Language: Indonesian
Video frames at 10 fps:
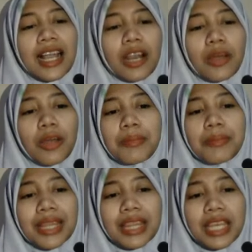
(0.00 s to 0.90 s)
kalau
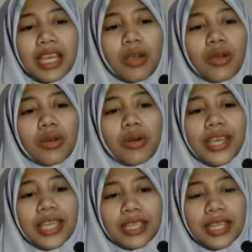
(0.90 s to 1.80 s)

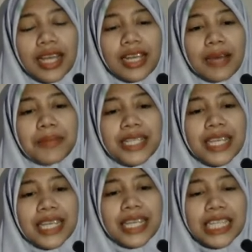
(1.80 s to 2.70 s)
meteoroid adalah
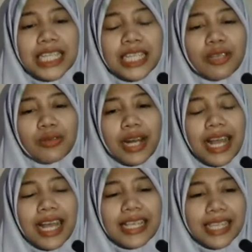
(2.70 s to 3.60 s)
benda kecil di luar
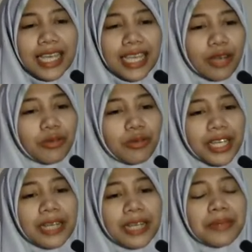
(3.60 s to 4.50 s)
angkasa yang
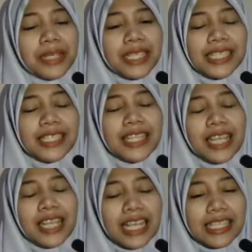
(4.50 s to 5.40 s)
ukurannya lebih kecil
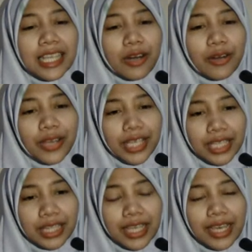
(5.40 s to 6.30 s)
dari
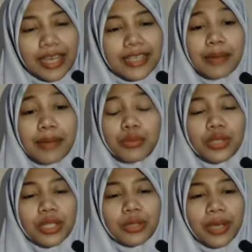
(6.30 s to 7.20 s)
asteroid ya,
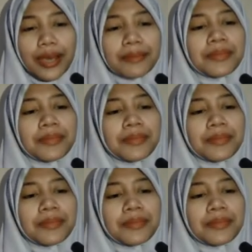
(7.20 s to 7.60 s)
sabuk itu ya.